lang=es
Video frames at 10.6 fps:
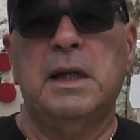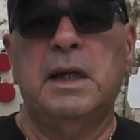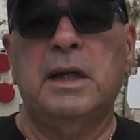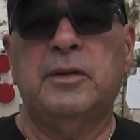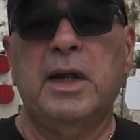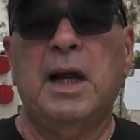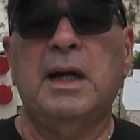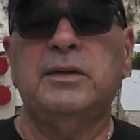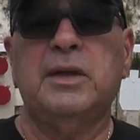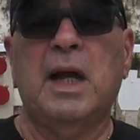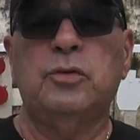estés al
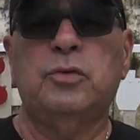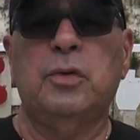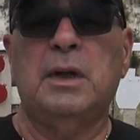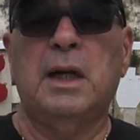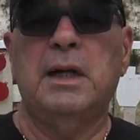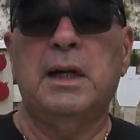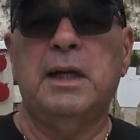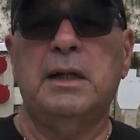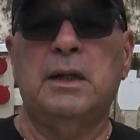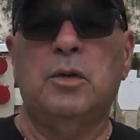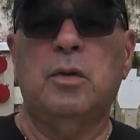tanto de las
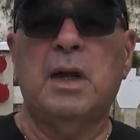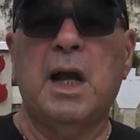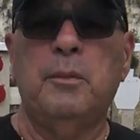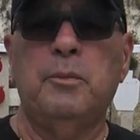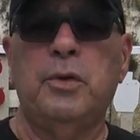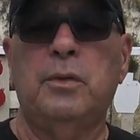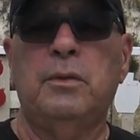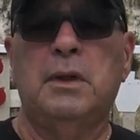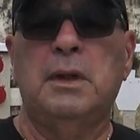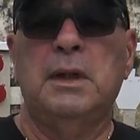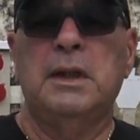leyes, de los cambios
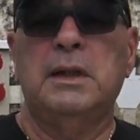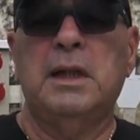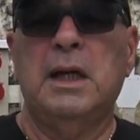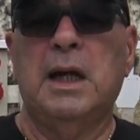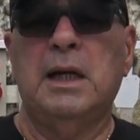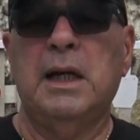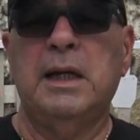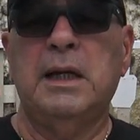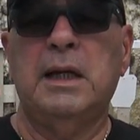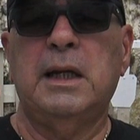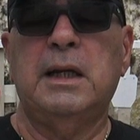de las
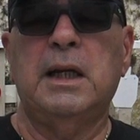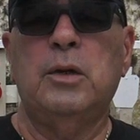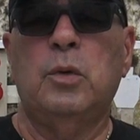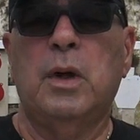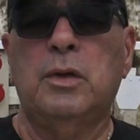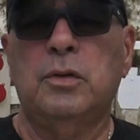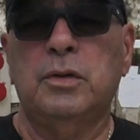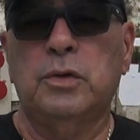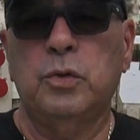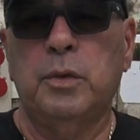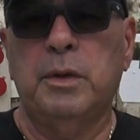leyes en el lugar
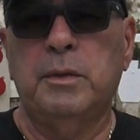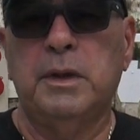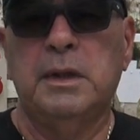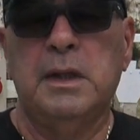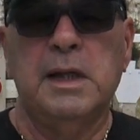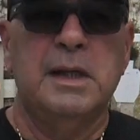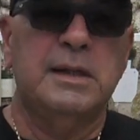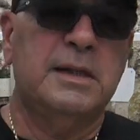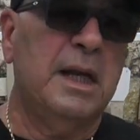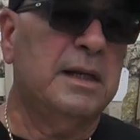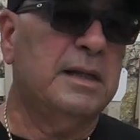donde tú vives,
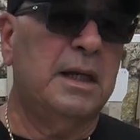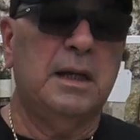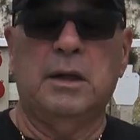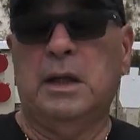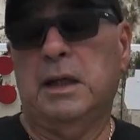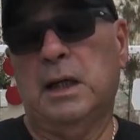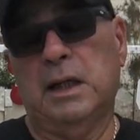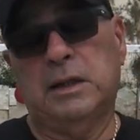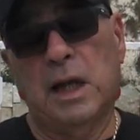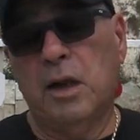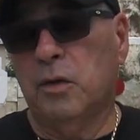sea en el
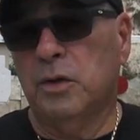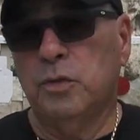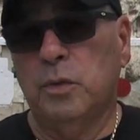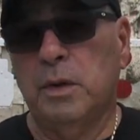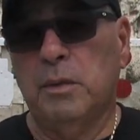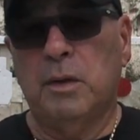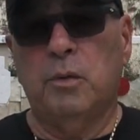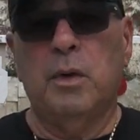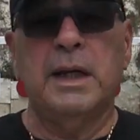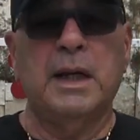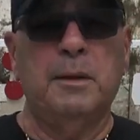estado que tú vivas
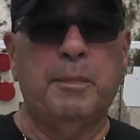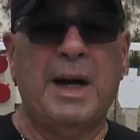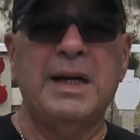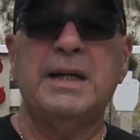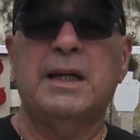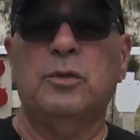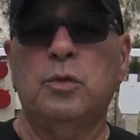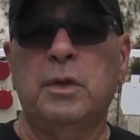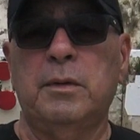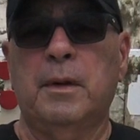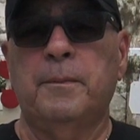o en el país que tú
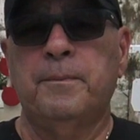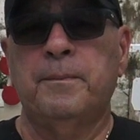vivas.